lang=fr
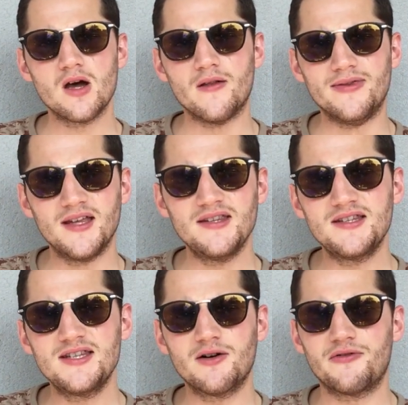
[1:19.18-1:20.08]

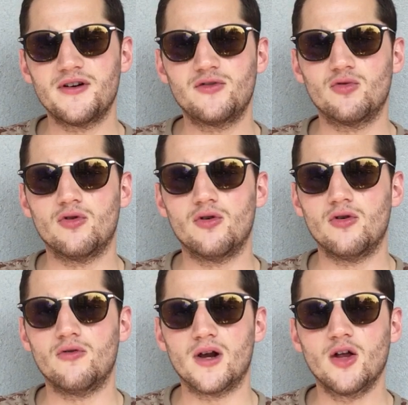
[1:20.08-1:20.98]
d'indiquer en fait
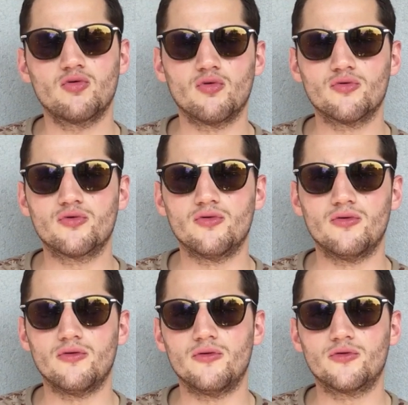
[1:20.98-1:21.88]
euh, voilà ton,
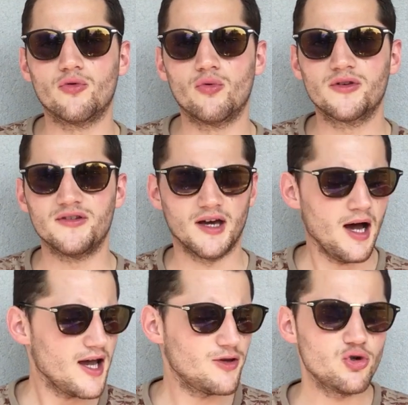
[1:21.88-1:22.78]
nom, etc.
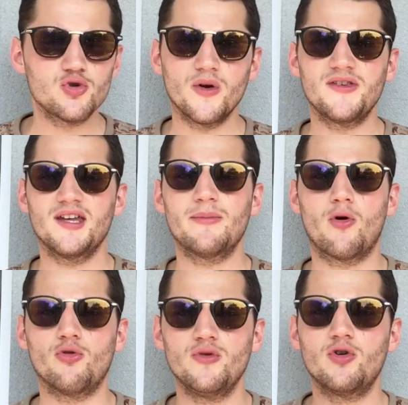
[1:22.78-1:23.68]
et de choisir des
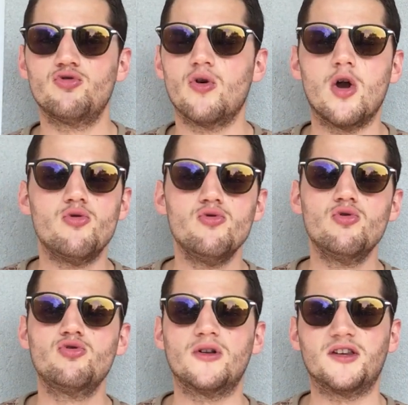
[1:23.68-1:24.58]
produits que tu as lus ou
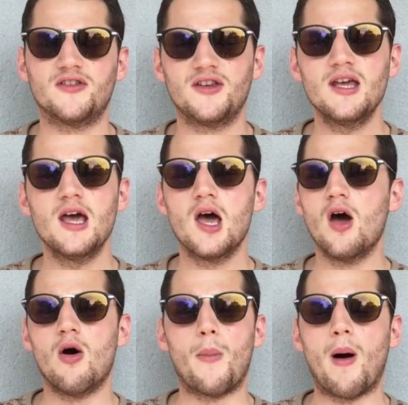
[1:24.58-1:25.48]
que tu as testés,
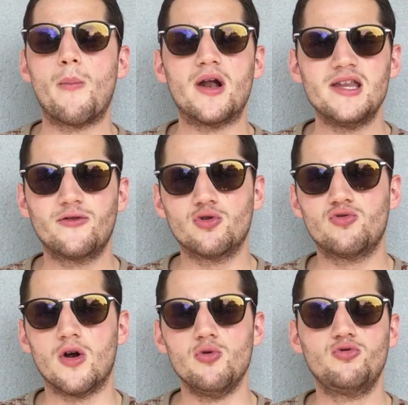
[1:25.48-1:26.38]
par exemple un livre que
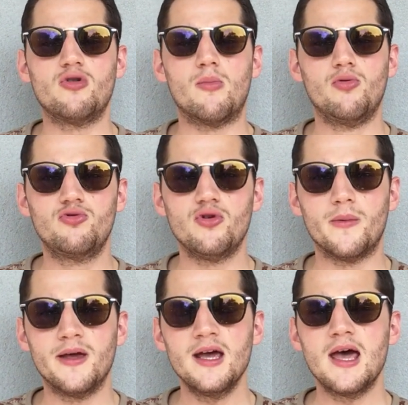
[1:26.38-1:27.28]
tu as lu, que tu as beaucoup
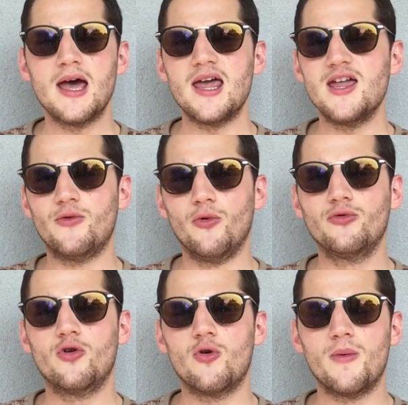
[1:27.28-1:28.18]
aimé, et
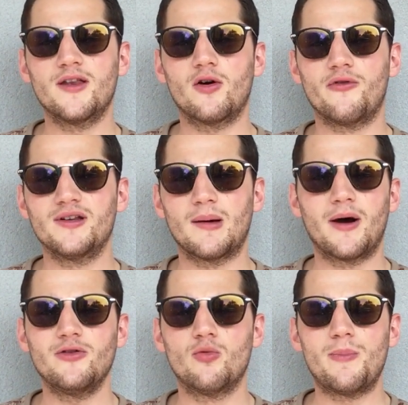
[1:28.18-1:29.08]
donc de le mettre en fait
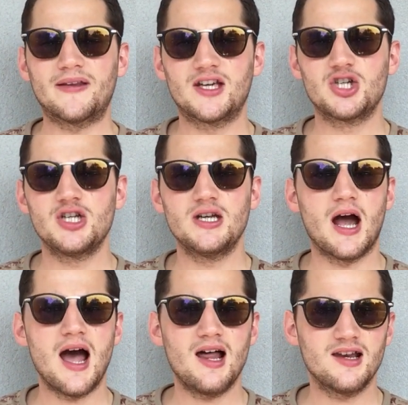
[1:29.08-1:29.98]
après de partager
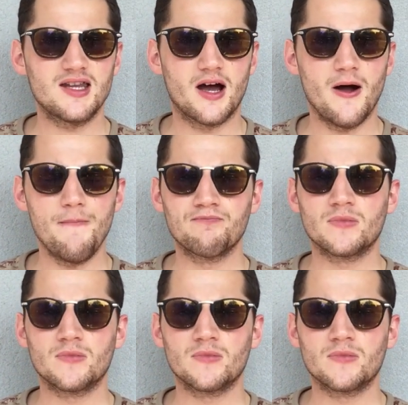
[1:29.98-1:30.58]
un lien